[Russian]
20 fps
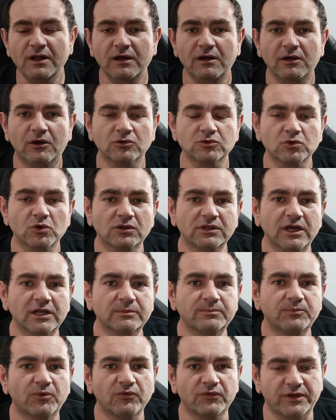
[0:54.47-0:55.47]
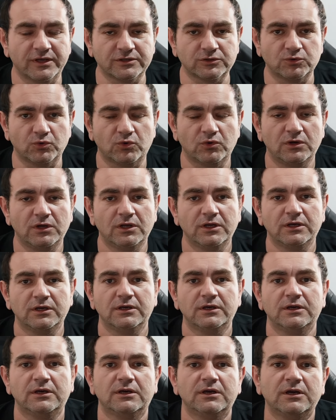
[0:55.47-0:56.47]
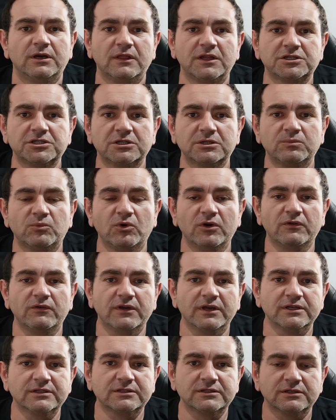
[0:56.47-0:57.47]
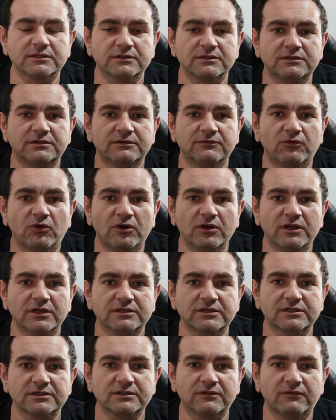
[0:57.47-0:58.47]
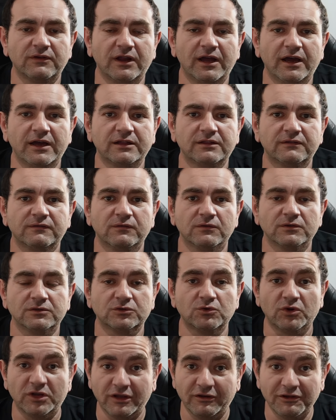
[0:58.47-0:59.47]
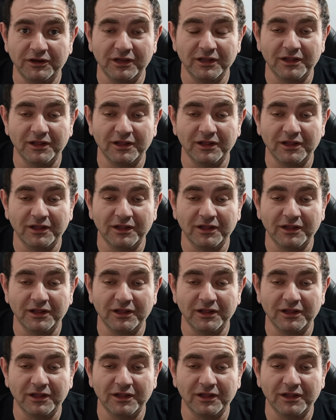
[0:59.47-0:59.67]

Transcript: Результат по весу. Значит, мой вес сегодня составляет 109